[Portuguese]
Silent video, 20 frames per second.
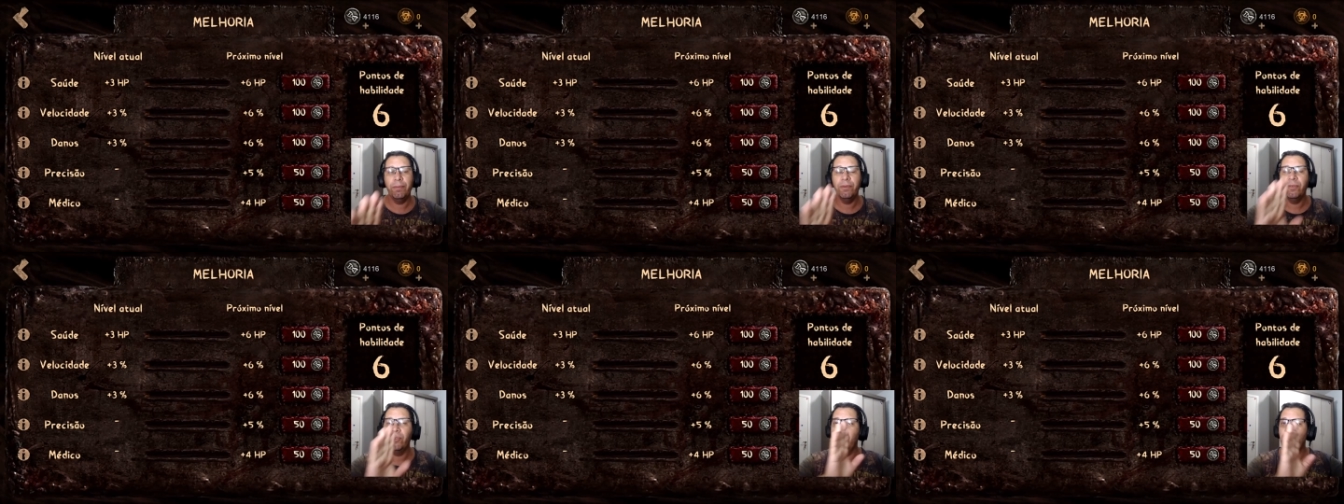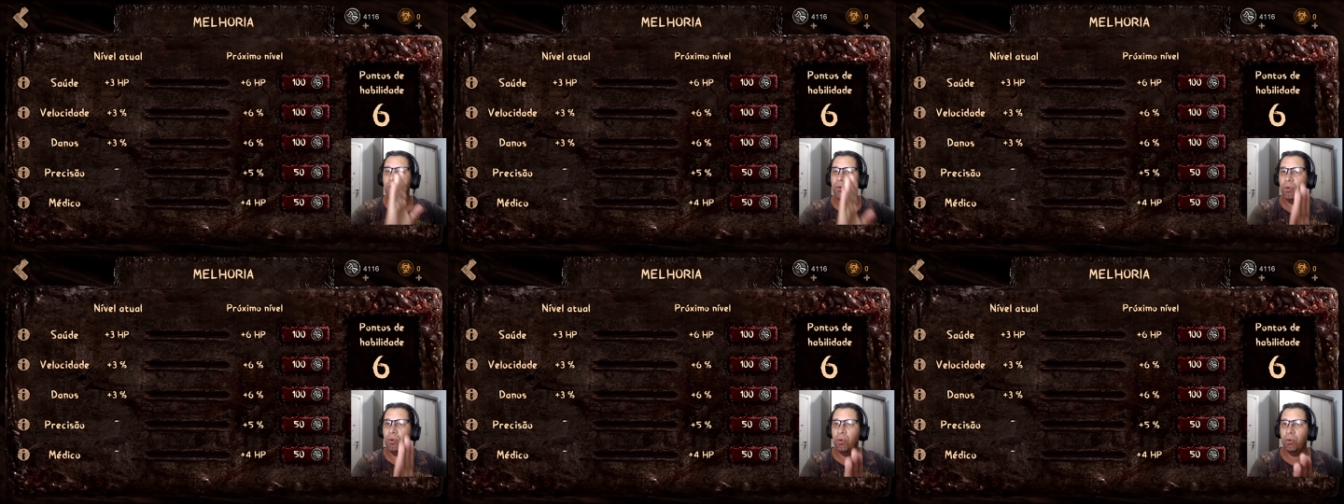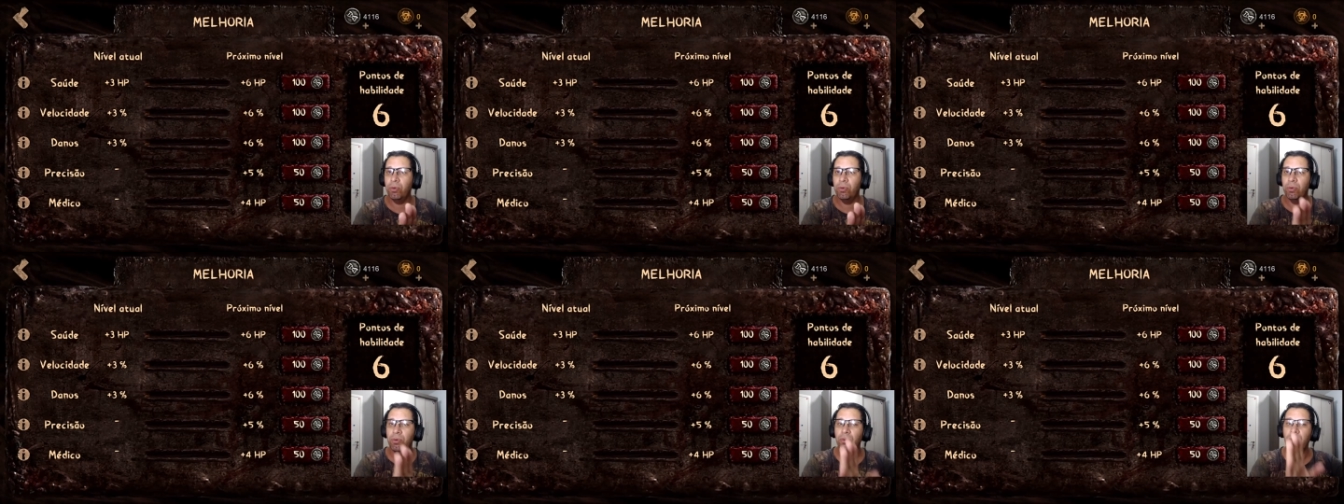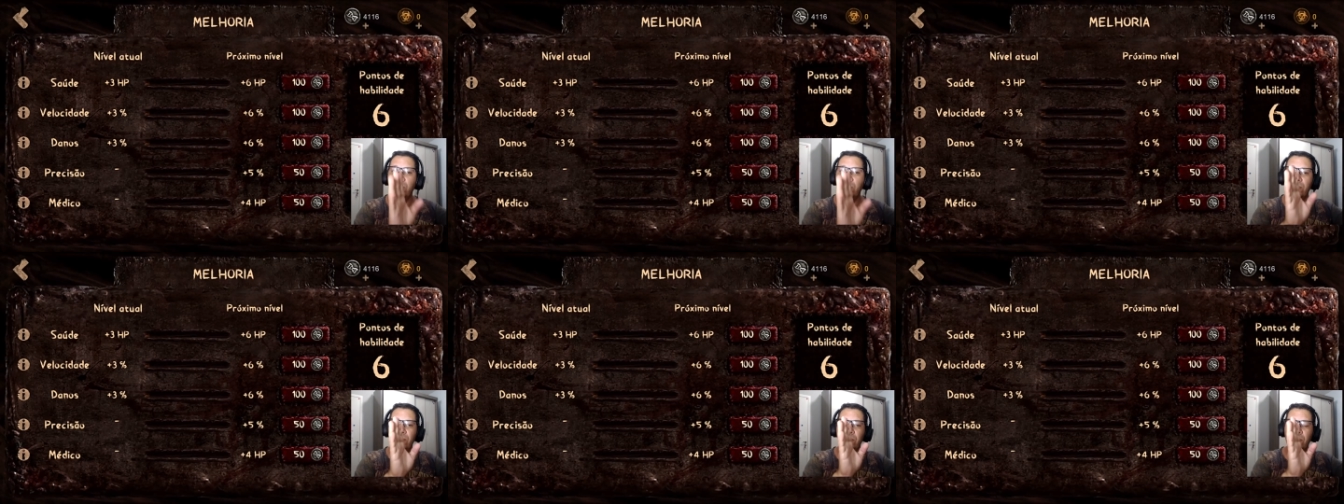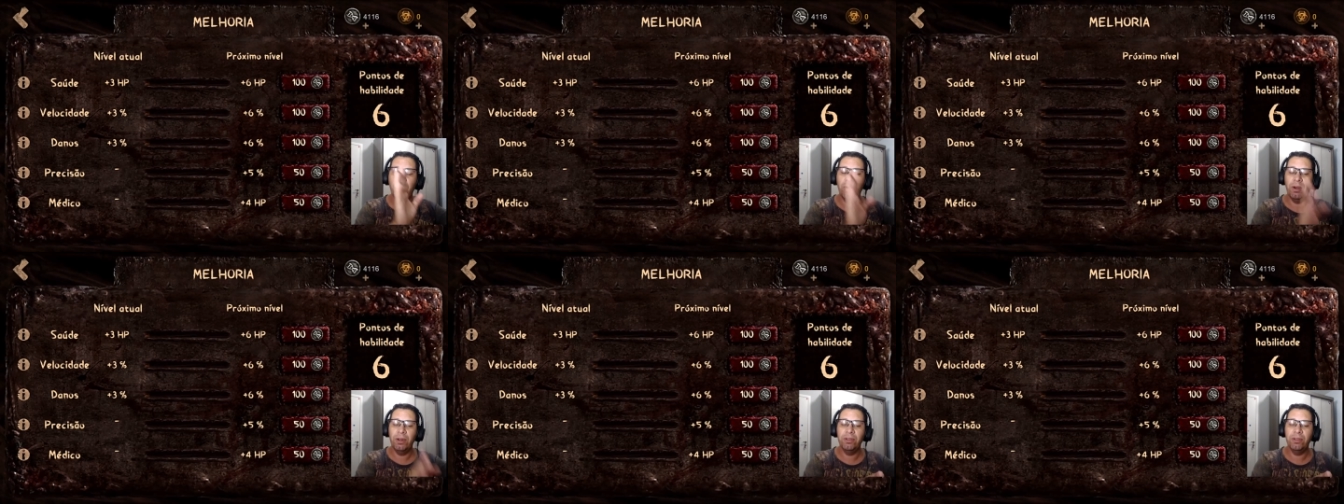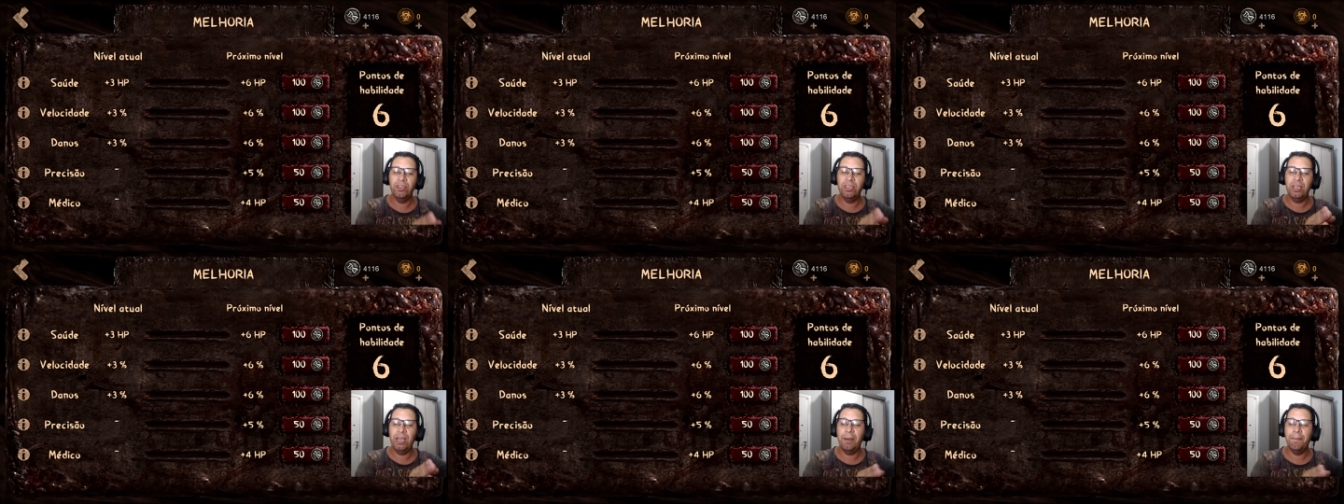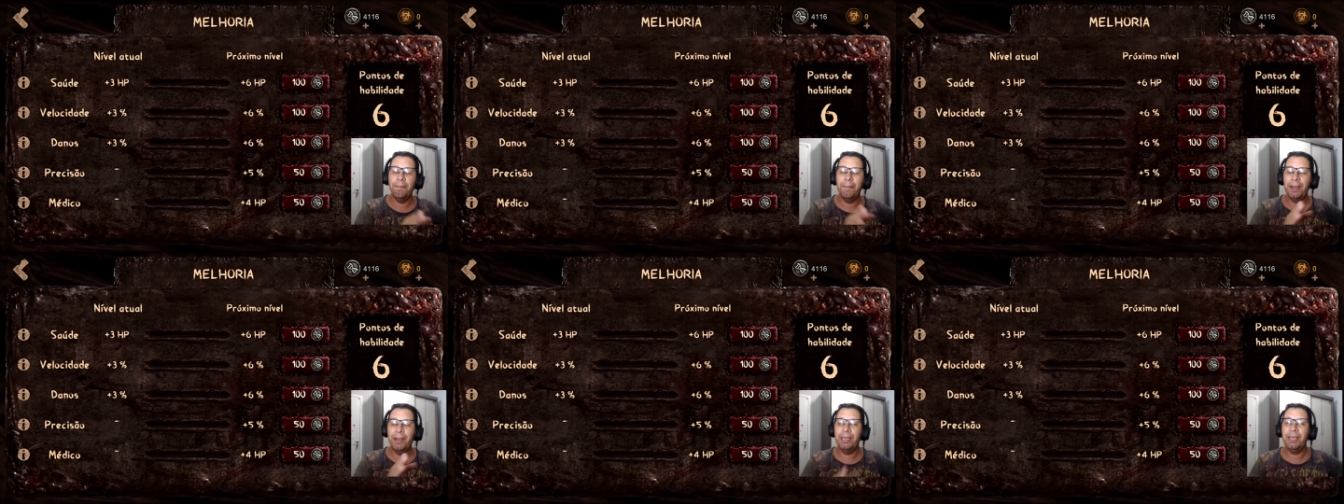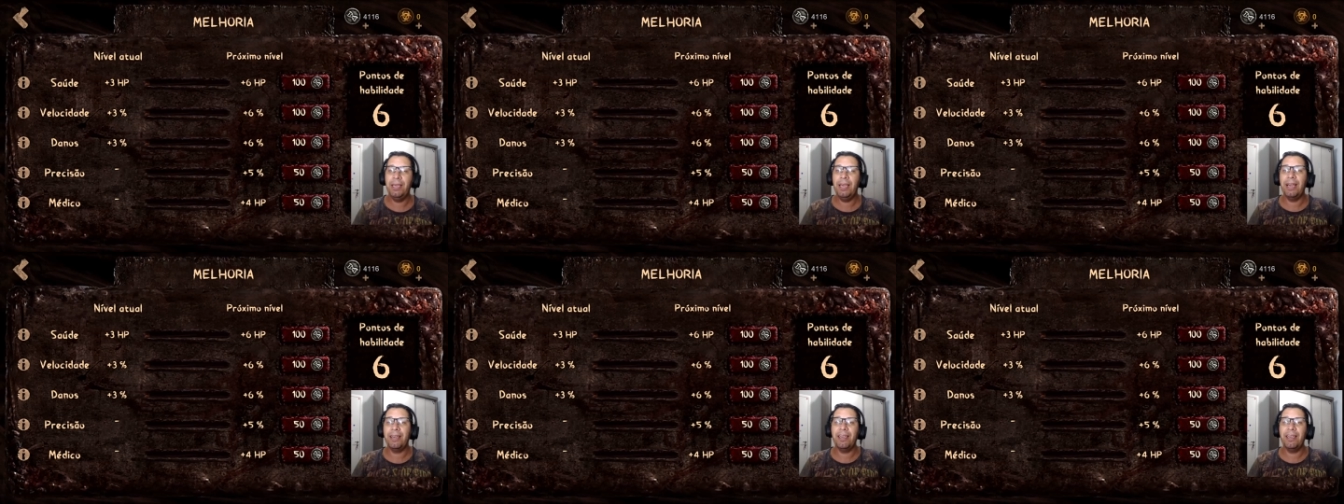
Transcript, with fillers: pro jogo com olhos de a mãe,